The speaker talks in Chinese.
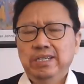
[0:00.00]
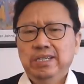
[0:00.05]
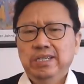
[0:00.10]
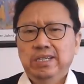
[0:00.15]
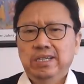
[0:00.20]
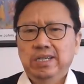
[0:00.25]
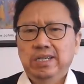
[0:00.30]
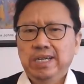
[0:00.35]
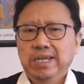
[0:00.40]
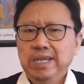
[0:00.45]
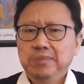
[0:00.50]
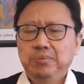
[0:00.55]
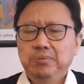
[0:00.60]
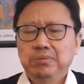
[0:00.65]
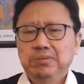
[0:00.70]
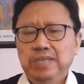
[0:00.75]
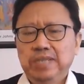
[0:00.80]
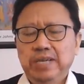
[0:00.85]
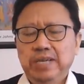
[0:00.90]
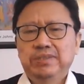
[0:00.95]
而内部
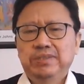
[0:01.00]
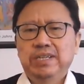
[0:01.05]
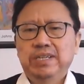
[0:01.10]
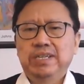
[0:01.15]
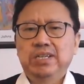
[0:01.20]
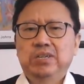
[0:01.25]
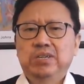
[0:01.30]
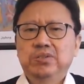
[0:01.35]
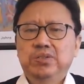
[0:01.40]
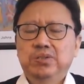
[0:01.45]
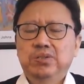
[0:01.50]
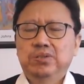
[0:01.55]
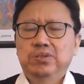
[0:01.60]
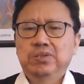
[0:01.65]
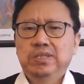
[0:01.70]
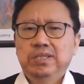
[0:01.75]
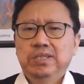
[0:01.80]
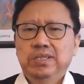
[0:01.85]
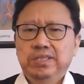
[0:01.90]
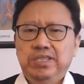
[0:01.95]
也有这样的要求
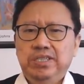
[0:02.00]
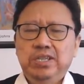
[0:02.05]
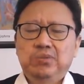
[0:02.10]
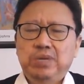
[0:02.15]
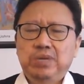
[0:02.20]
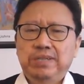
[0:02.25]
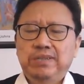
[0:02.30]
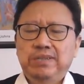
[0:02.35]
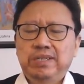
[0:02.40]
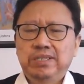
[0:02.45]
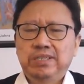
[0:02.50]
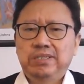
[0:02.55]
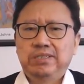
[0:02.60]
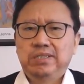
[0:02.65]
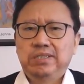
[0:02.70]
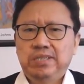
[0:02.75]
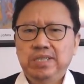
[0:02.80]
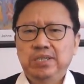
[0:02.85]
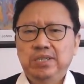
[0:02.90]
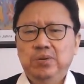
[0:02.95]
和揭穿这样的
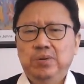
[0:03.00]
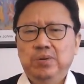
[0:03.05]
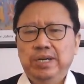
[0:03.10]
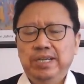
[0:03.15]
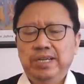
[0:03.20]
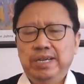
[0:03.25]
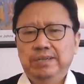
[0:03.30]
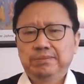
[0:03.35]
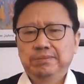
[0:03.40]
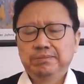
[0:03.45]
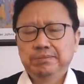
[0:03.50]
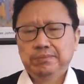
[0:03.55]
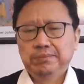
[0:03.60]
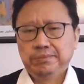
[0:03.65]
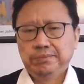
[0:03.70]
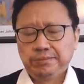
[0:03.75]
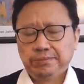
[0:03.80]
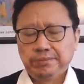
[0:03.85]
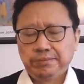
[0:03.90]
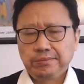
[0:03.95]
经济谎言。
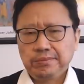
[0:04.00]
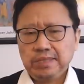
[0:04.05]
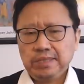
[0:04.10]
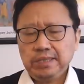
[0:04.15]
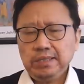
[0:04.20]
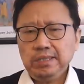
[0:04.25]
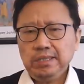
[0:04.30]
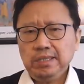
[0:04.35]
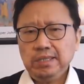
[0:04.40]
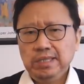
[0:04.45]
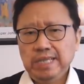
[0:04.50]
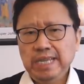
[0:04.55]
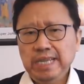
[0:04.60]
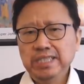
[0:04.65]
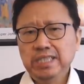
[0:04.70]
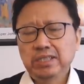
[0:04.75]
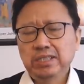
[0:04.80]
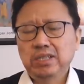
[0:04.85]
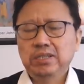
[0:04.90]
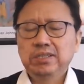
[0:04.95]
联
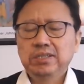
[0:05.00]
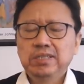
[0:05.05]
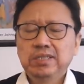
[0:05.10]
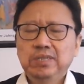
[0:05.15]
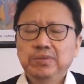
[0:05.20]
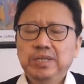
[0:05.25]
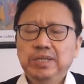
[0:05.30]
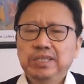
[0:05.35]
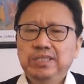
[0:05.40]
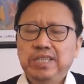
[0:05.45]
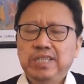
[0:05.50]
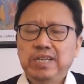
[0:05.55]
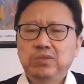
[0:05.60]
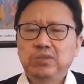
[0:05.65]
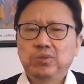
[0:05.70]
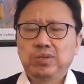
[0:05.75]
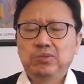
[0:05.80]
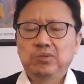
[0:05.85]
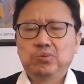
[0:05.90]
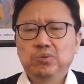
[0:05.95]
想到，因为前
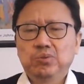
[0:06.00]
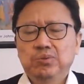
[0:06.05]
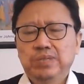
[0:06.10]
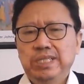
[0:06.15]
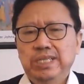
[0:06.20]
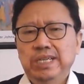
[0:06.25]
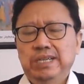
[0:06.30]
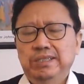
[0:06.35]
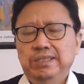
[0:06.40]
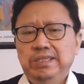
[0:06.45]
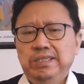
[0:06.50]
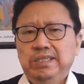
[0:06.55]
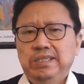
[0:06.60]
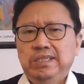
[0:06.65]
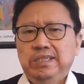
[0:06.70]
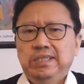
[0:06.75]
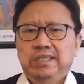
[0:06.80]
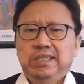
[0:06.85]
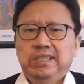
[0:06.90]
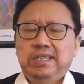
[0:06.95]
总理朱镕基啊，
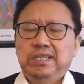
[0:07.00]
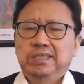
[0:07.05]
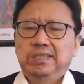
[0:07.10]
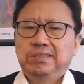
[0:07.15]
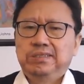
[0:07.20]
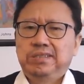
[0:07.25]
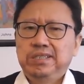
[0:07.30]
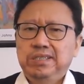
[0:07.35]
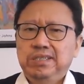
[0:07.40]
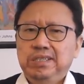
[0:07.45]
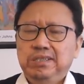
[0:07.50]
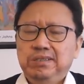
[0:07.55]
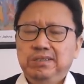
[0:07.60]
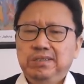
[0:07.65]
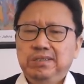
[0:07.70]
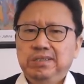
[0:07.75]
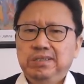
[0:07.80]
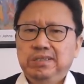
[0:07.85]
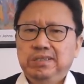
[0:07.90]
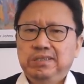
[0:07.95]
啊，曾经
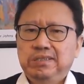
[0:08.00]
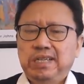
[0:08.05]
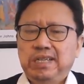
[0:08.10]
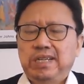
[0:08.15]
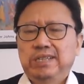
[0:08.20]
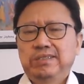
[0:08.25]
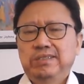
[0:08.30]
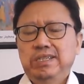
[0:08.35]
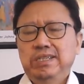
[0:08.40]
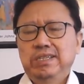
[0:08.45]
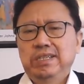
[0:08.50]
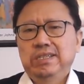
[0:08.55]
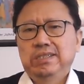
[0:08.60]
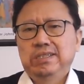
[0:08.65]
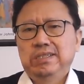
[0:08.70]
在他任内